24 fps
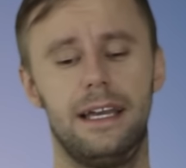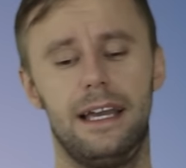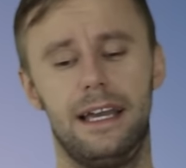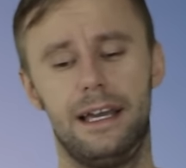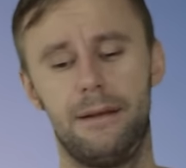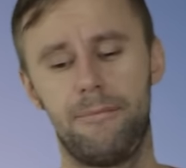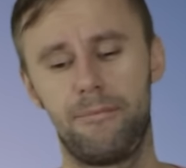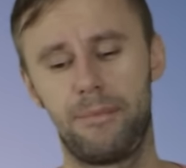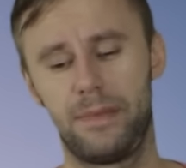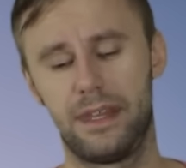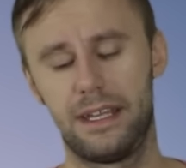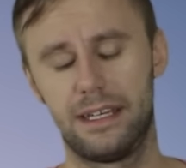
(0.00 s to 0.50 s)

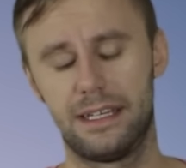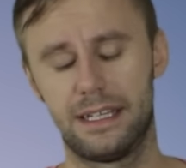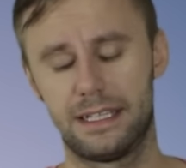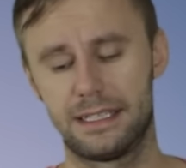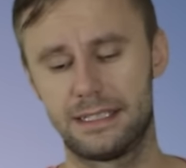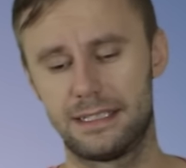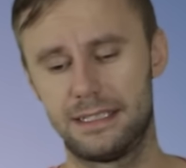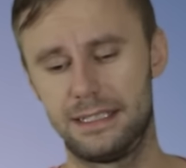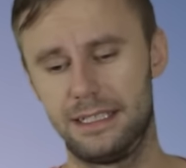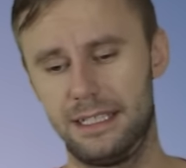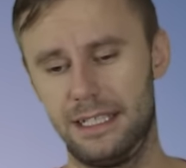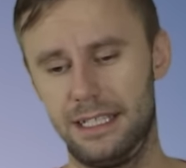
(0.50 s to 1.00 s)
ähm,
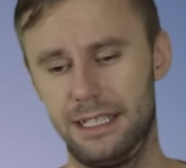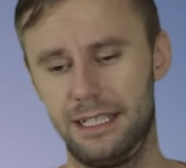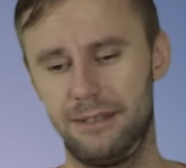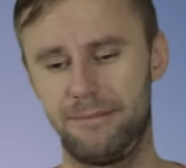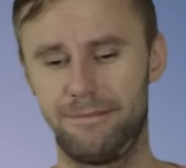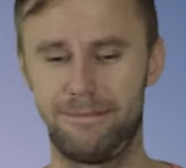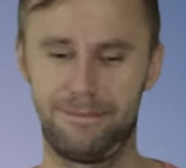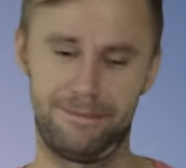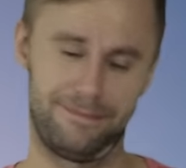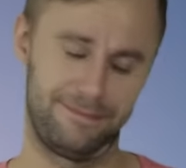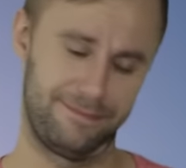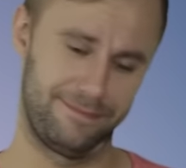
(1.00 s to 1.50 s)
dass
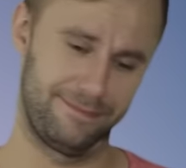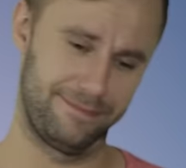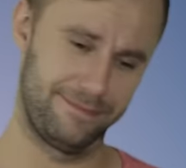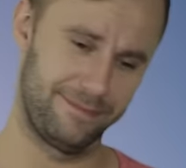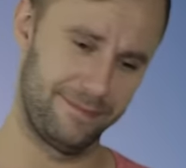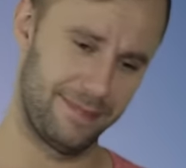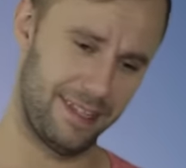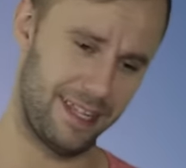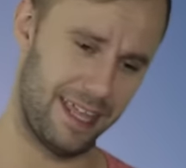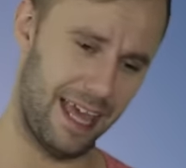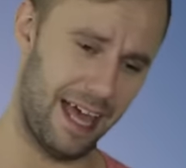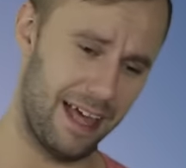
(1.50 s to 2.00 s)
sie
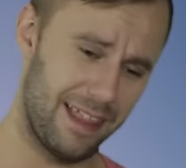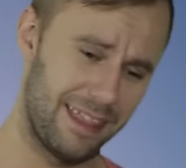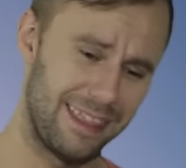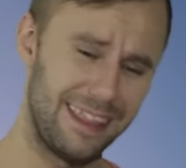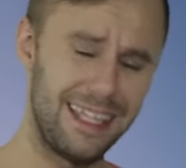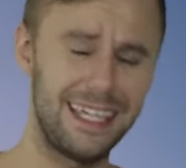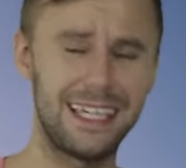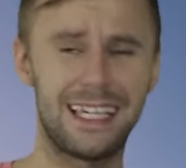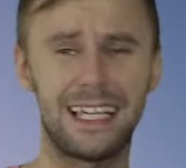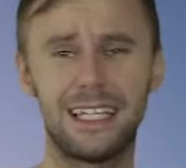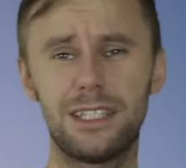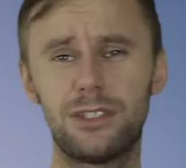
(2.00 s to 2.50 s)
ja,
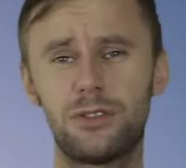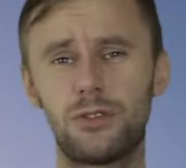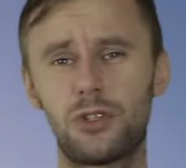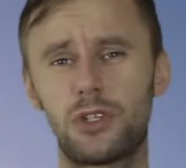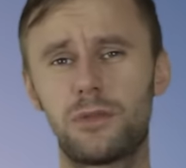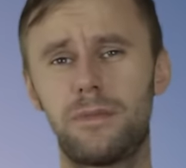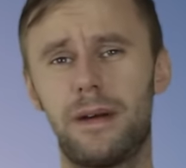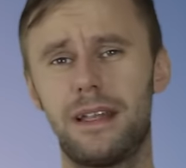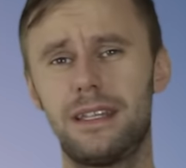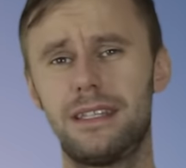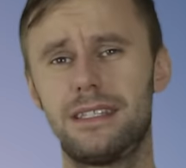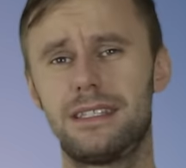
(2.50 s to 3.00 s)
nicht ganz so
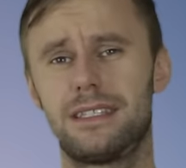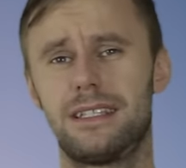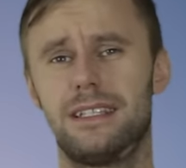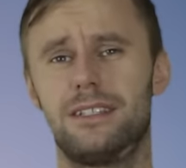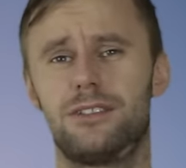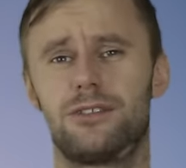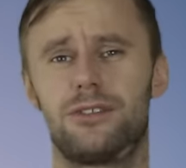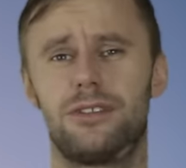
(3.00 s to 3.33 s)
spannend sind.